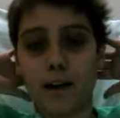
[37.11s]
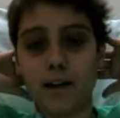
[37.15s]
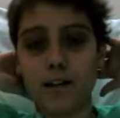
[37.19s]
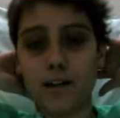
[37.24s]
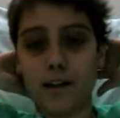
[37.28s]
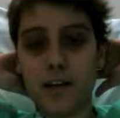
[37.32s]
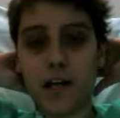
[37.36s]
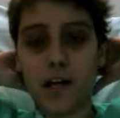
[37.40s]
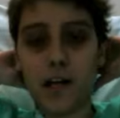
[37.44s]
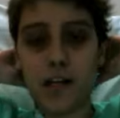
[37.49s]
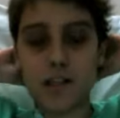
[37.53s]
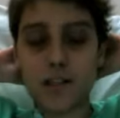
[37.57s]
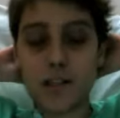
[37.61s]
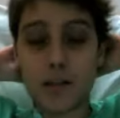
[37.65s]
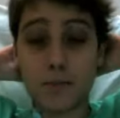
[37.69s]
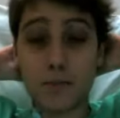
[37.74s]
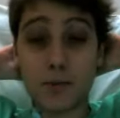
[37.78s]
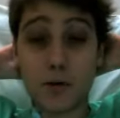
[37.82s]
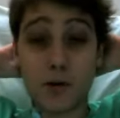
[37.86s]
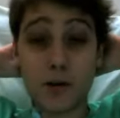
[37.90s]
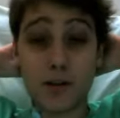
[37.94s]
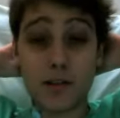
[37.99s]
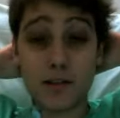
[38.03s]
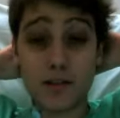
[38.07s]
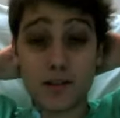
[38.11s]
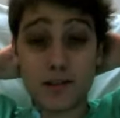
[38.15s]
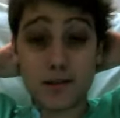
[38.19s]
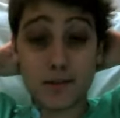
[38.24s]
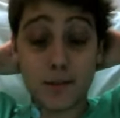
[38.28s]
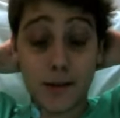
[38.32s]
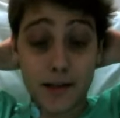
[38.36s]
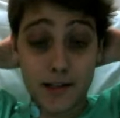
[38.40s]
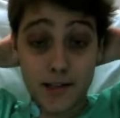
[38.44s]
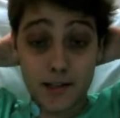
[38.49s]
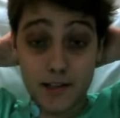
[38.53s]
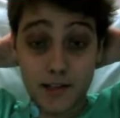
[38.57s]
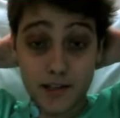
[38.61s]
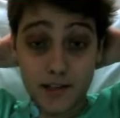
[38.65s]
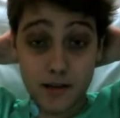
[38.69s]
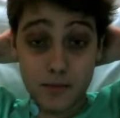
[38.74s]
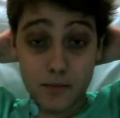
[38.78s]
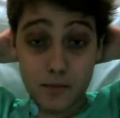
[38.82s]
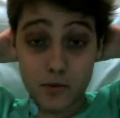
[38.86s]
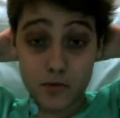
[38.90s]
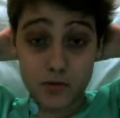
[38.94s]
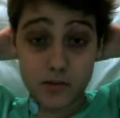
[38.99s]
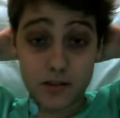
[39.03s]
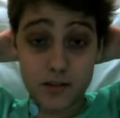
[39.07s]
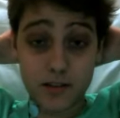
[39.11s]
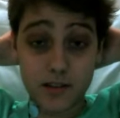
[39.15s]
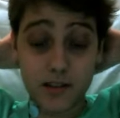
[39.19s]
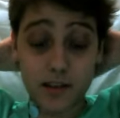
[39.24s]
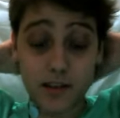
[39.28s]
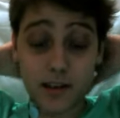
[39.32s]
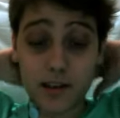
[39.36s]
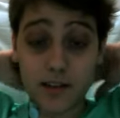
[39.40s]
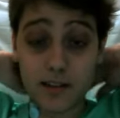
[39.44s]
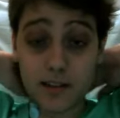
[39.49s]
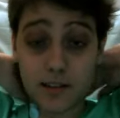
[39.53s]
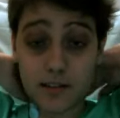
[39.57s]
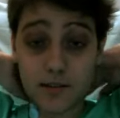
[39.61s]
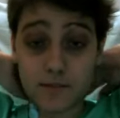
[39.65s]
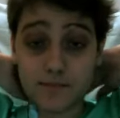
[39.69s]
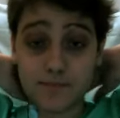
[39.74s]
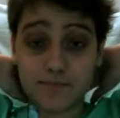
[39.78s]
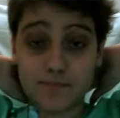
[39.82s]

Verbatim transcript: Ja, ich habe heute zwei Chemos gekriegt.